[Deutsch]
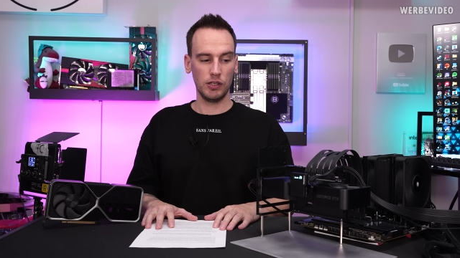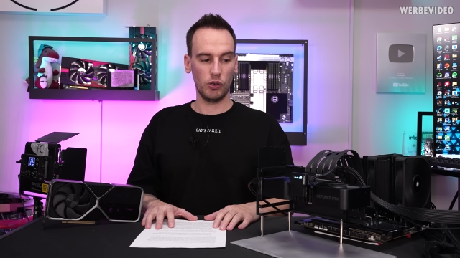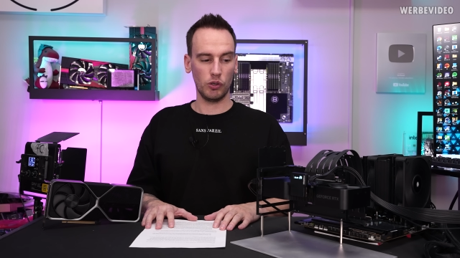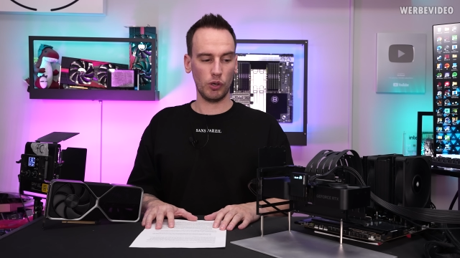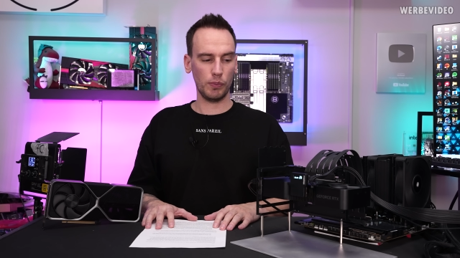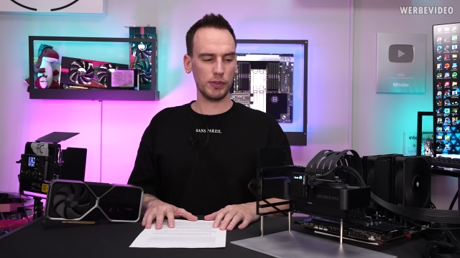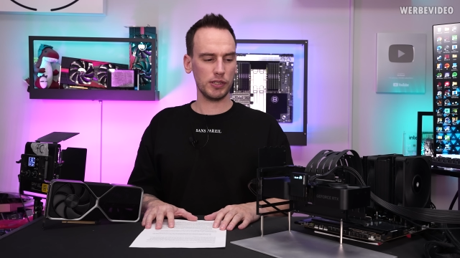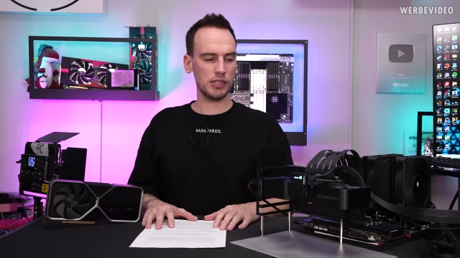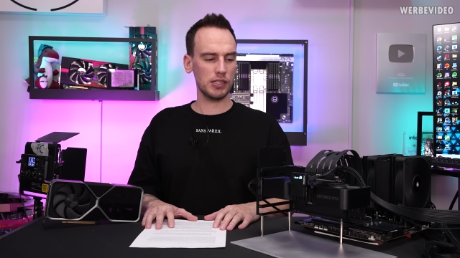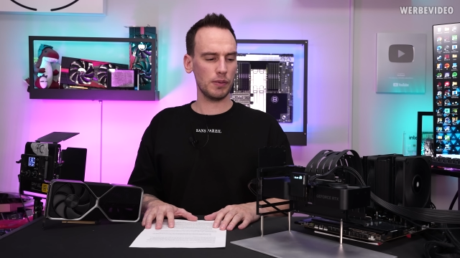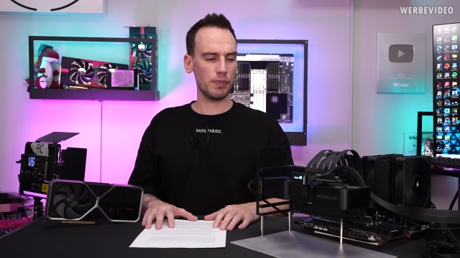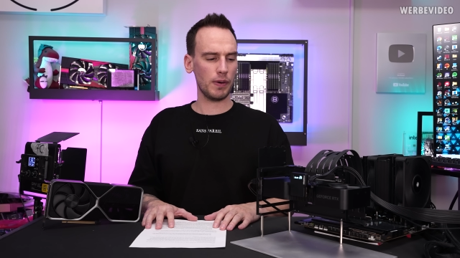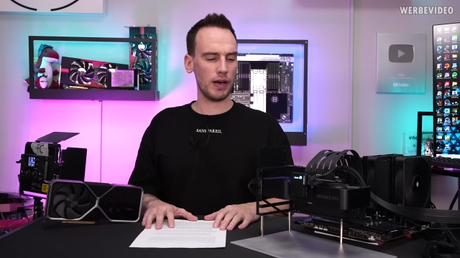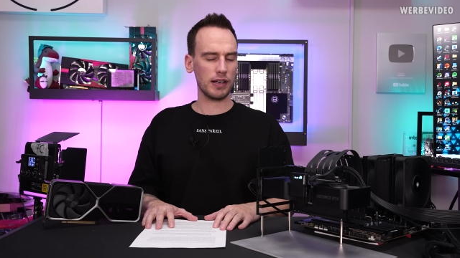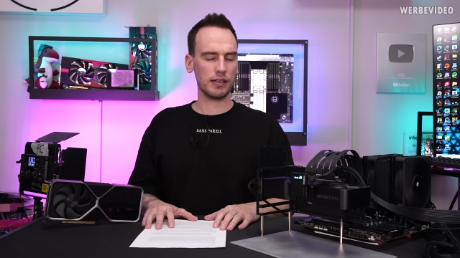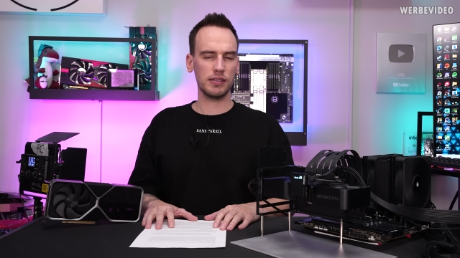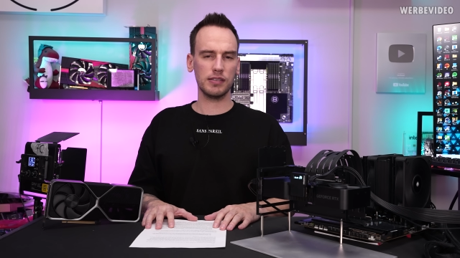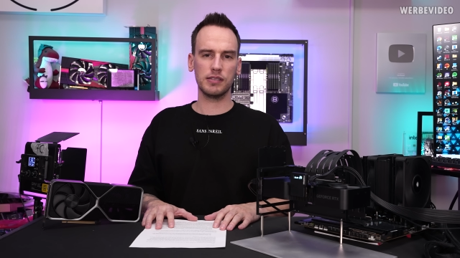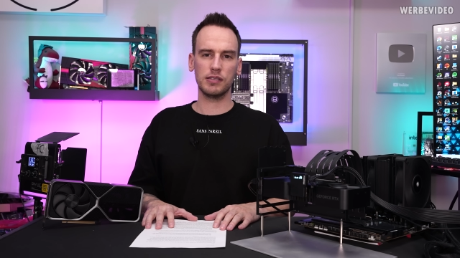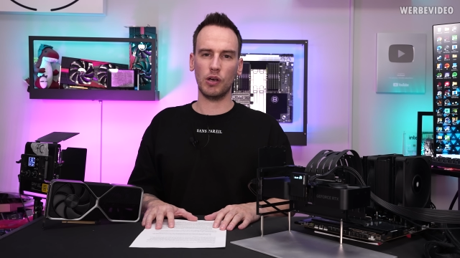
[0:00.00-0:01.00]
Und ob das in der
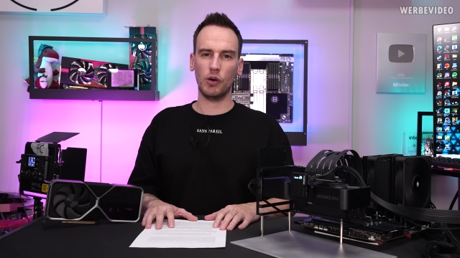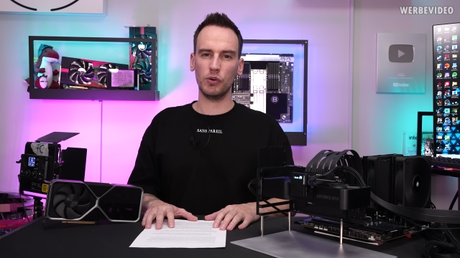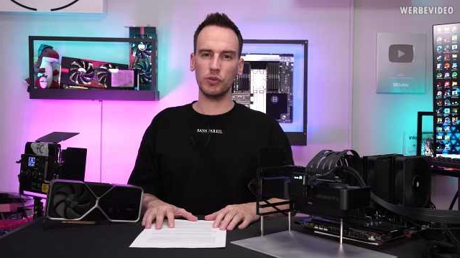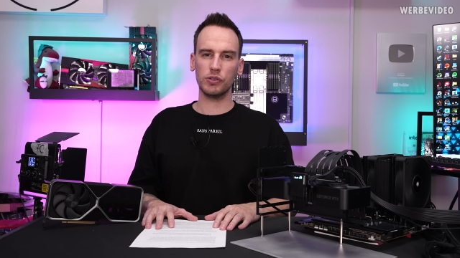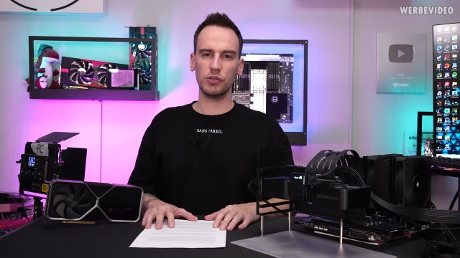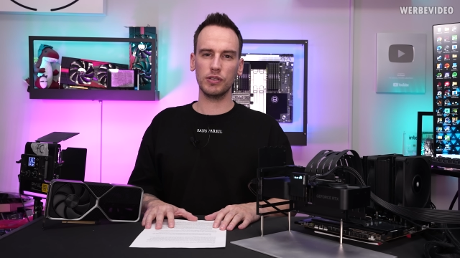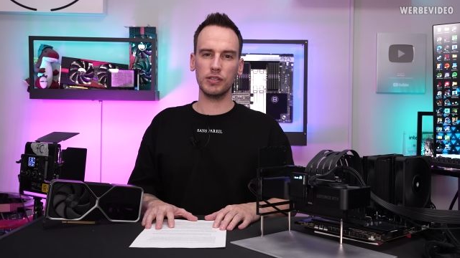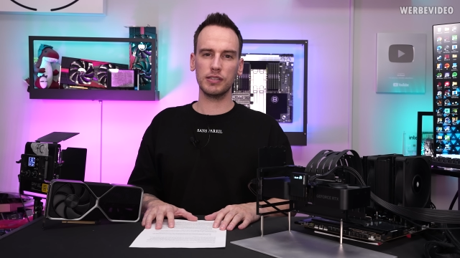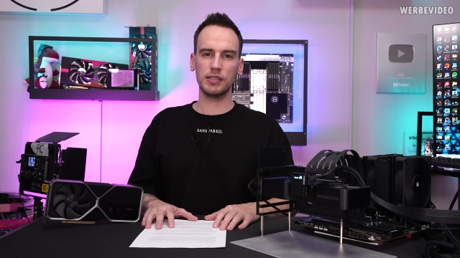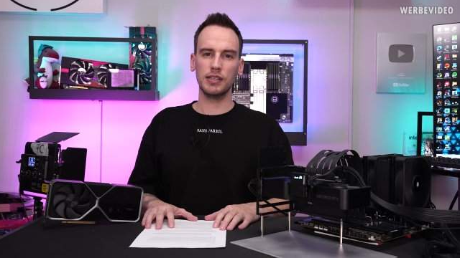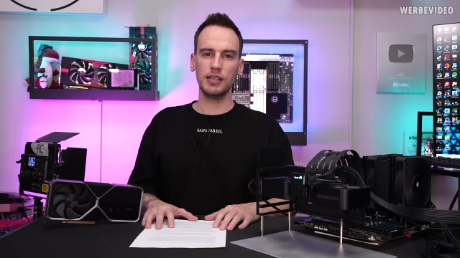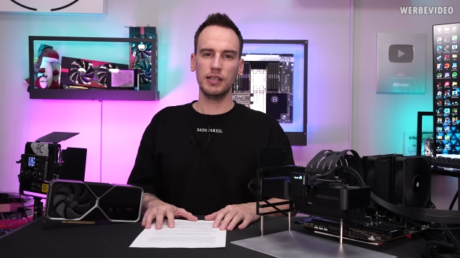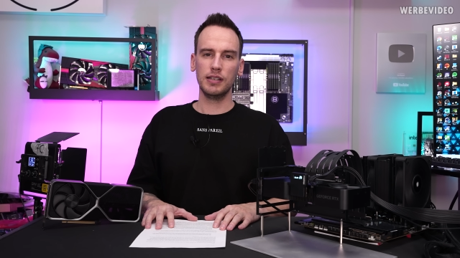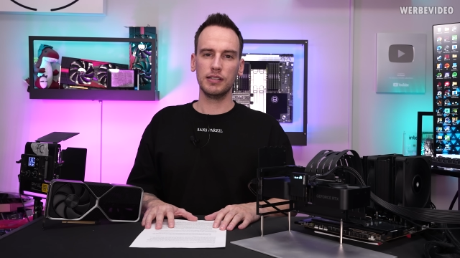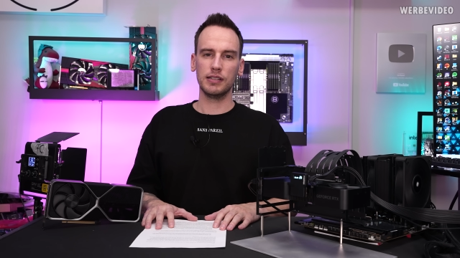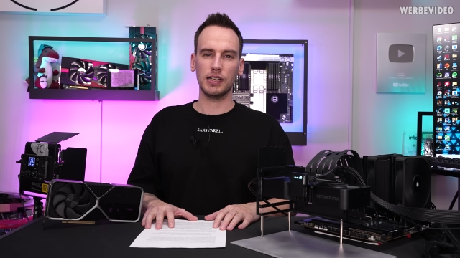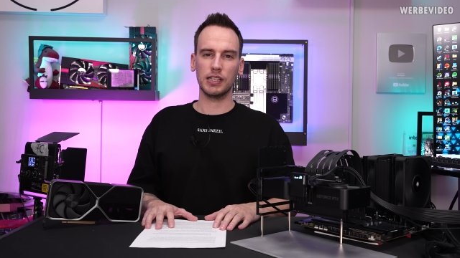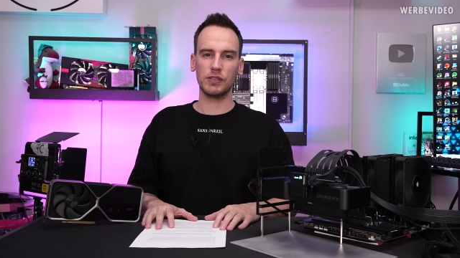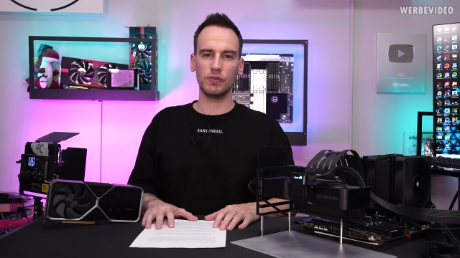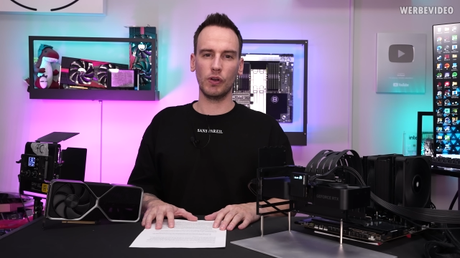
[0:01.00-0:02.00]
Praxis auch so ist,
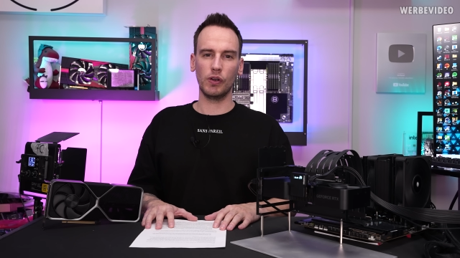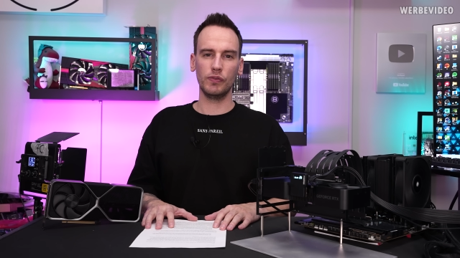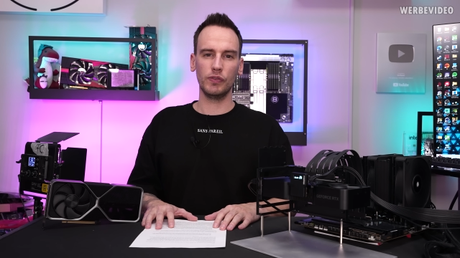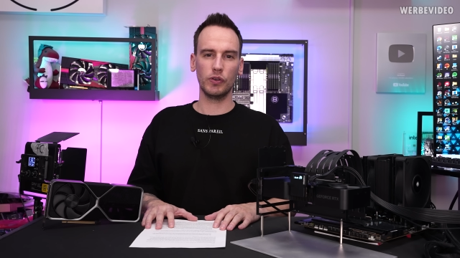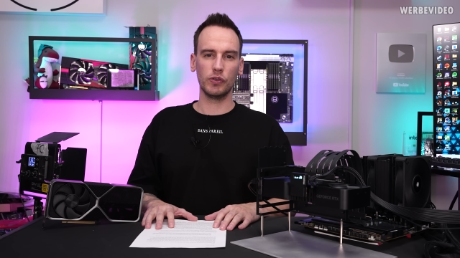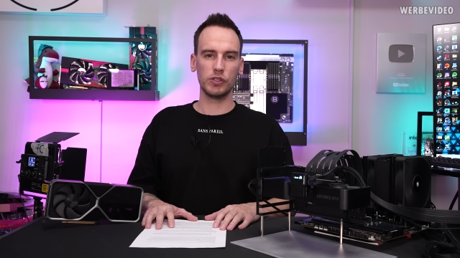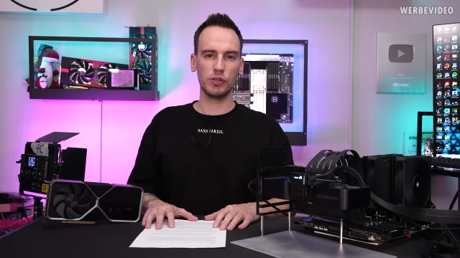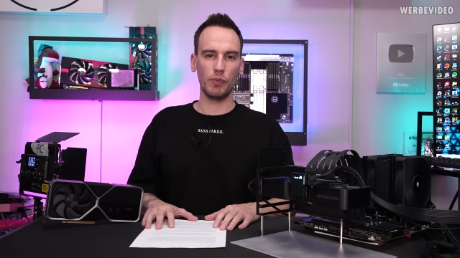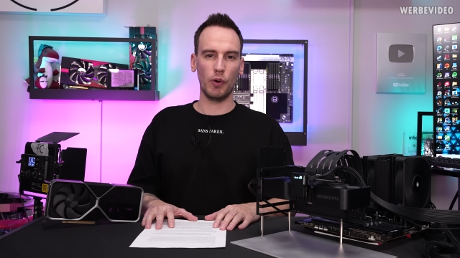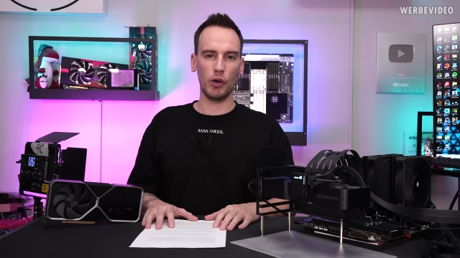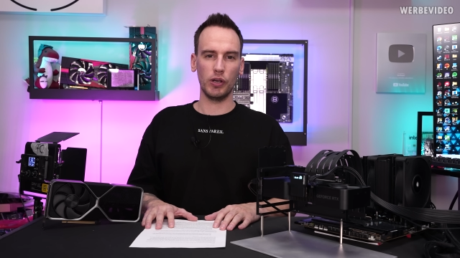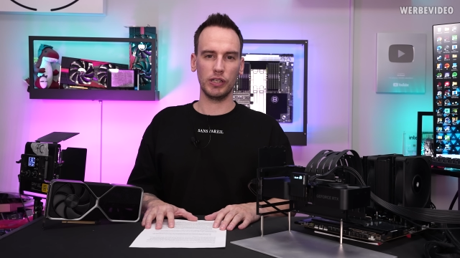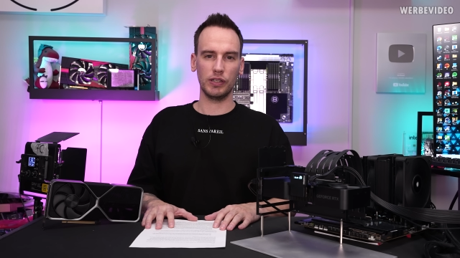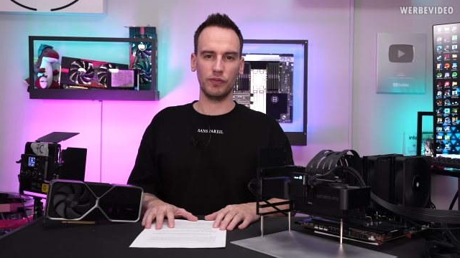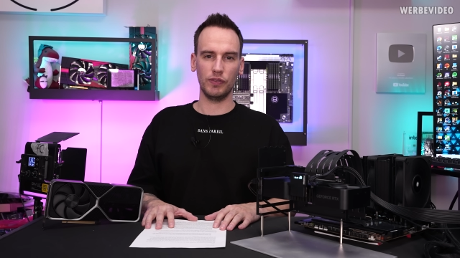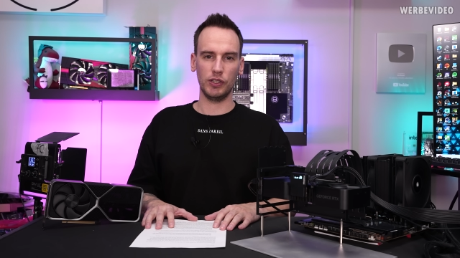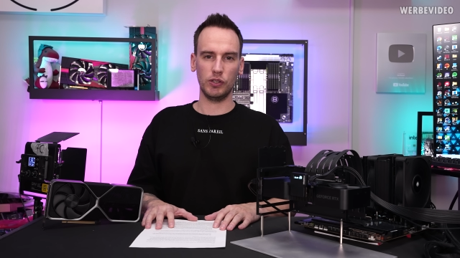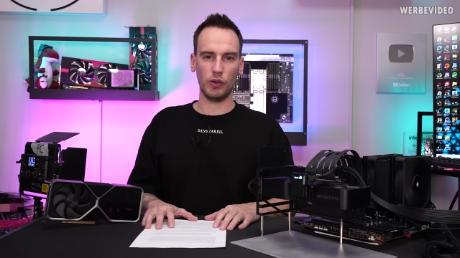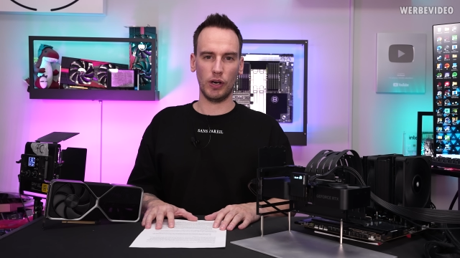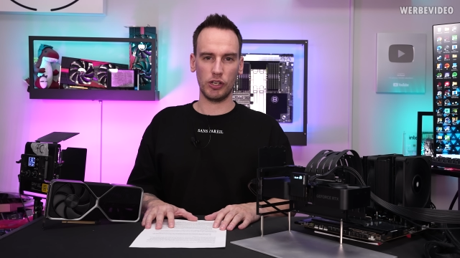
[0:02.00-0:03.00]
das wollen wir uns im
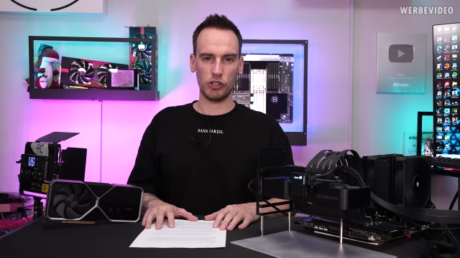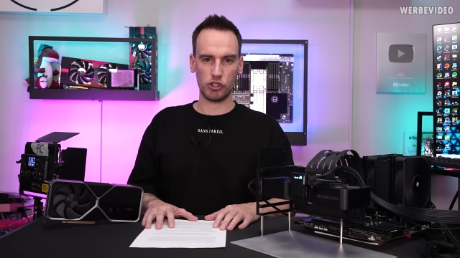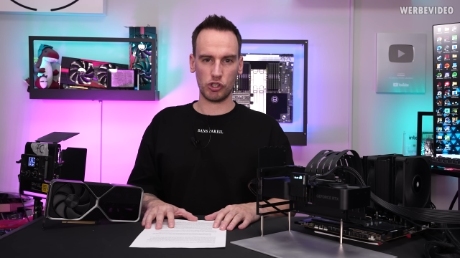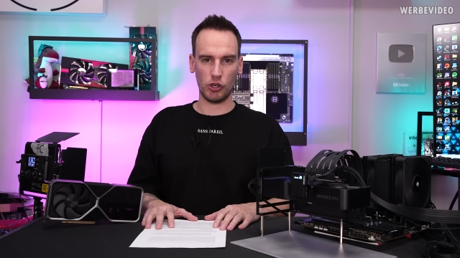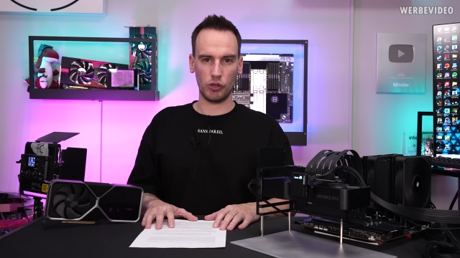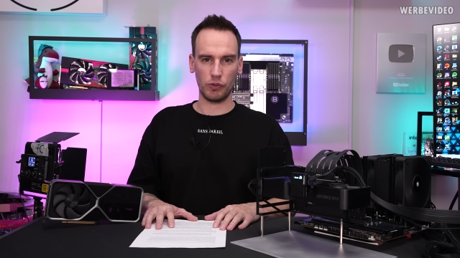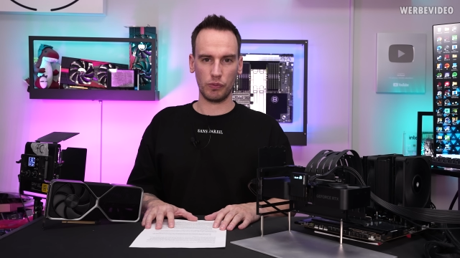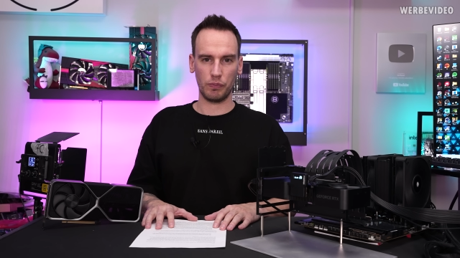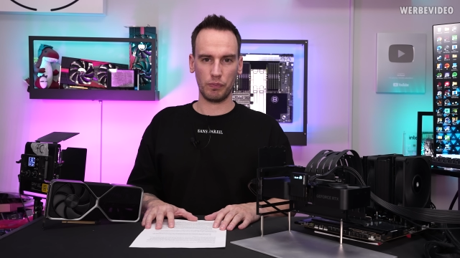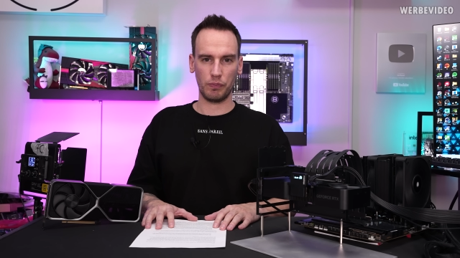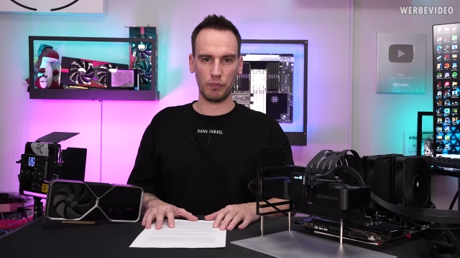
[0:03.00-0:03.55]
heutigen Video anschauen.